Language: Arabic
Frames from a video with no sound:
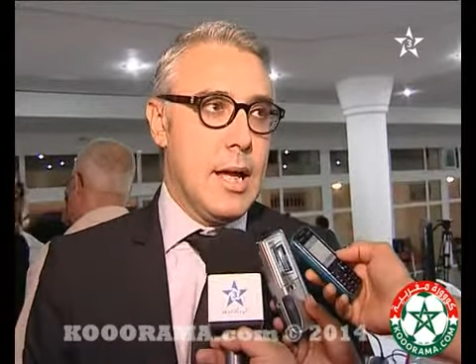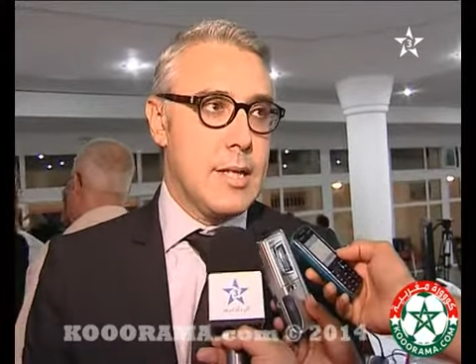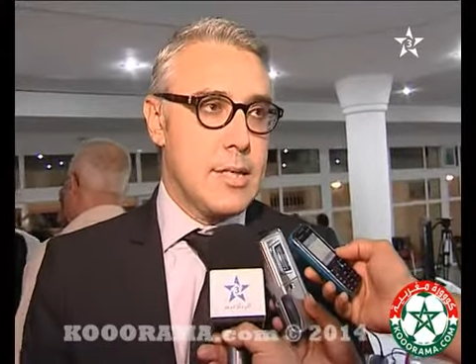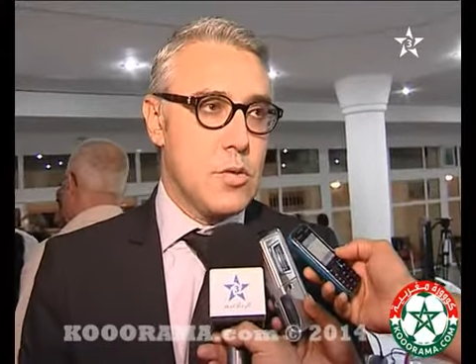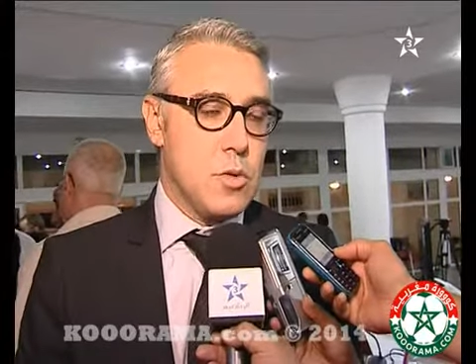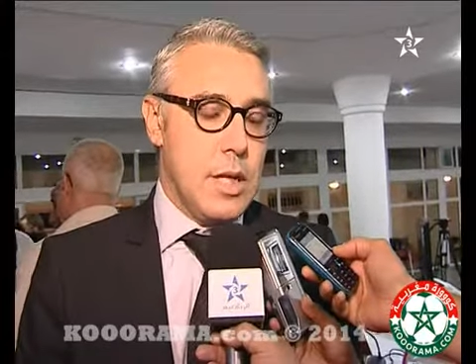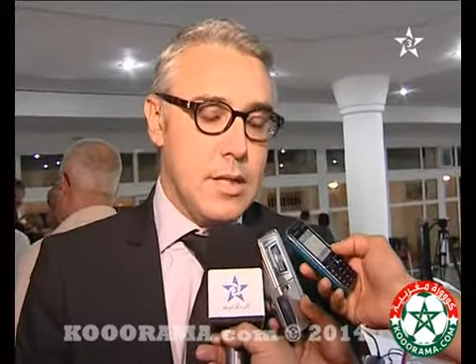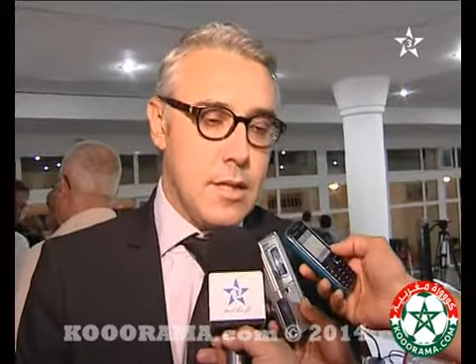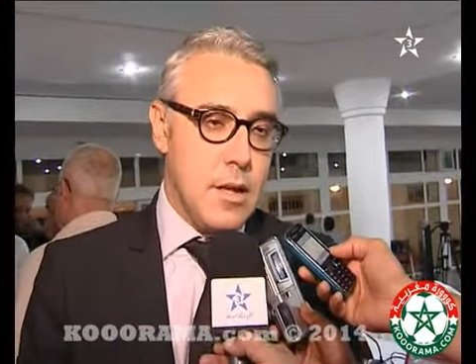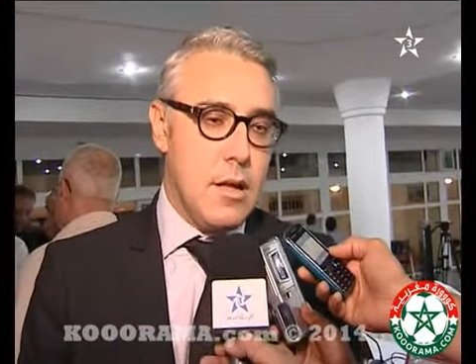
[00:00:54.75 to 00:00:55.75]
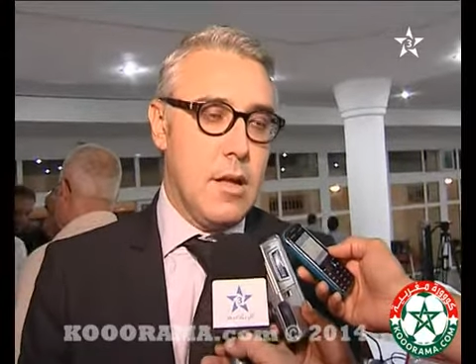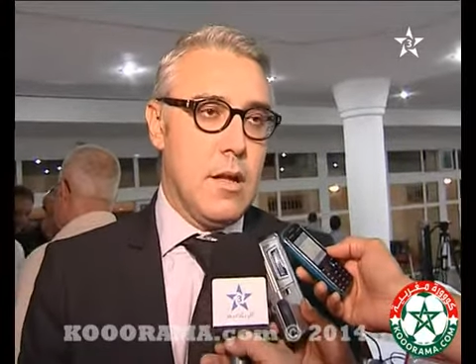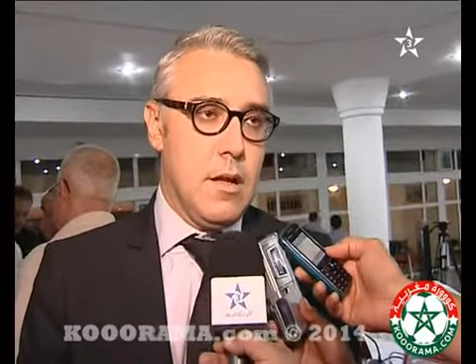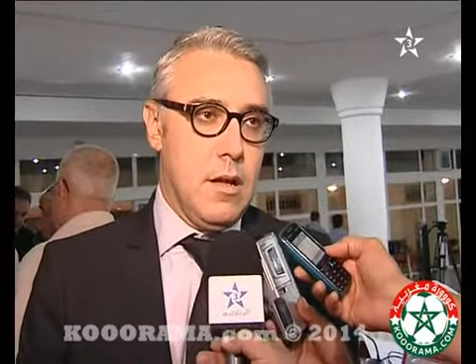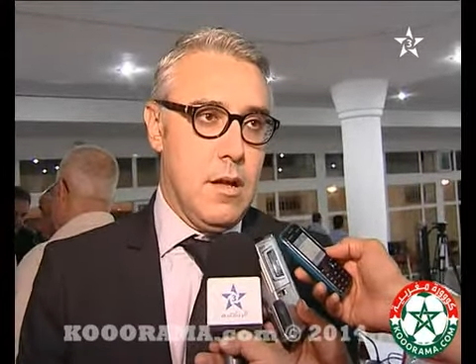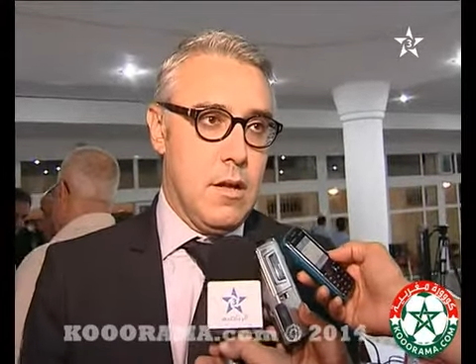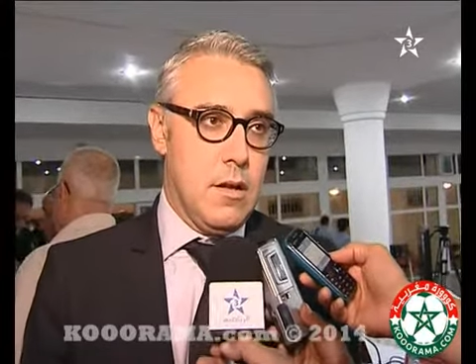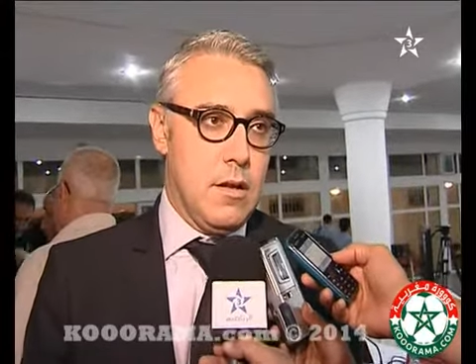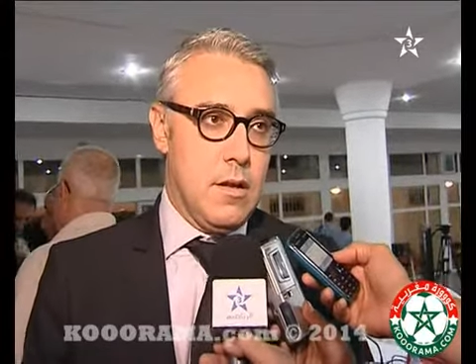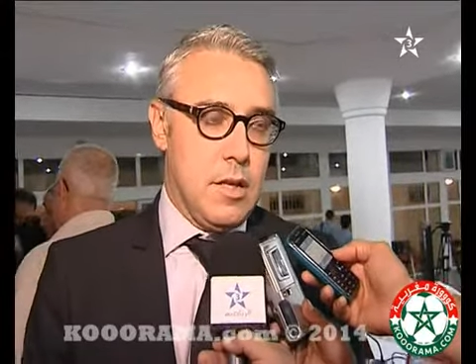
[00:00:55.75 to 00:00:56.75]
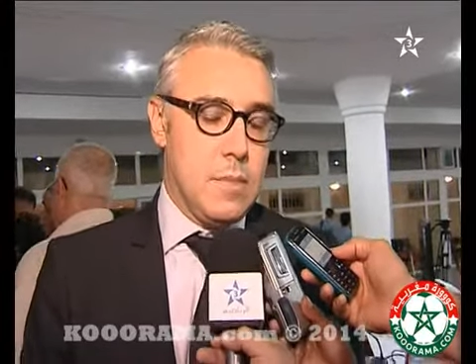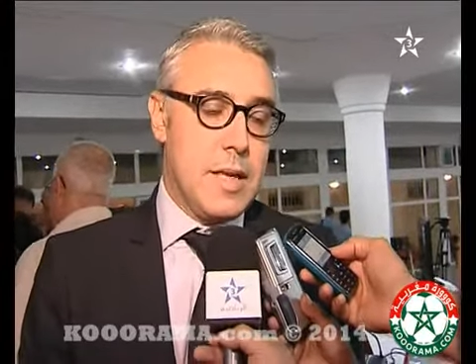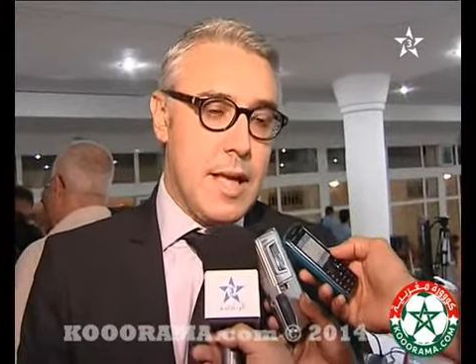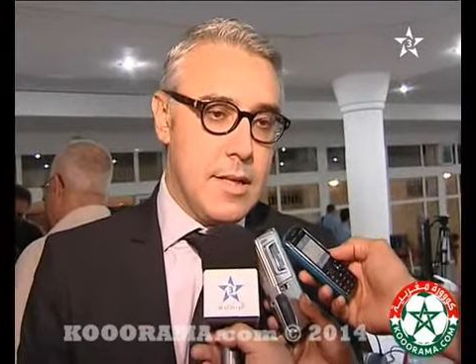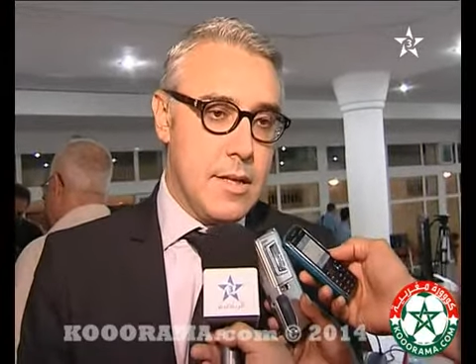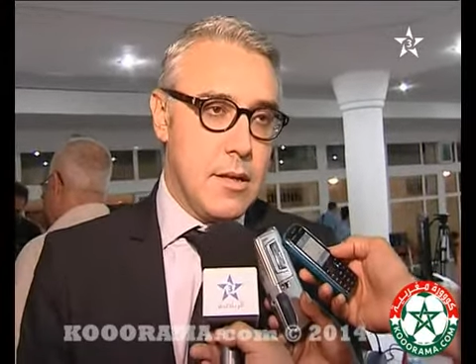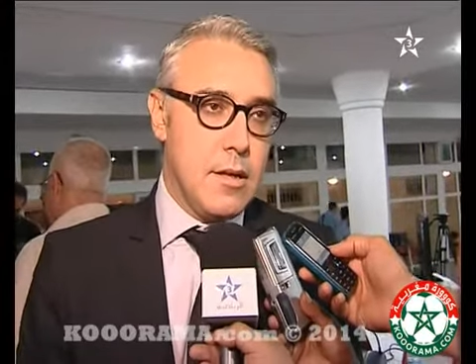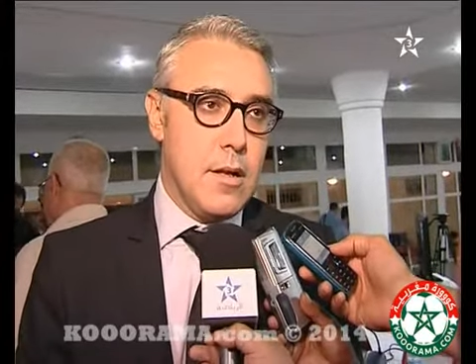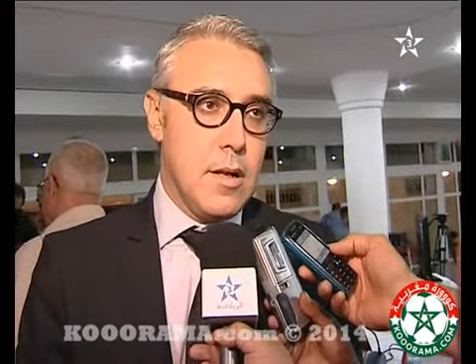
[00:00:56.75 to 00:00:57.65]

خصها تكون عندنا آه، الامكانيه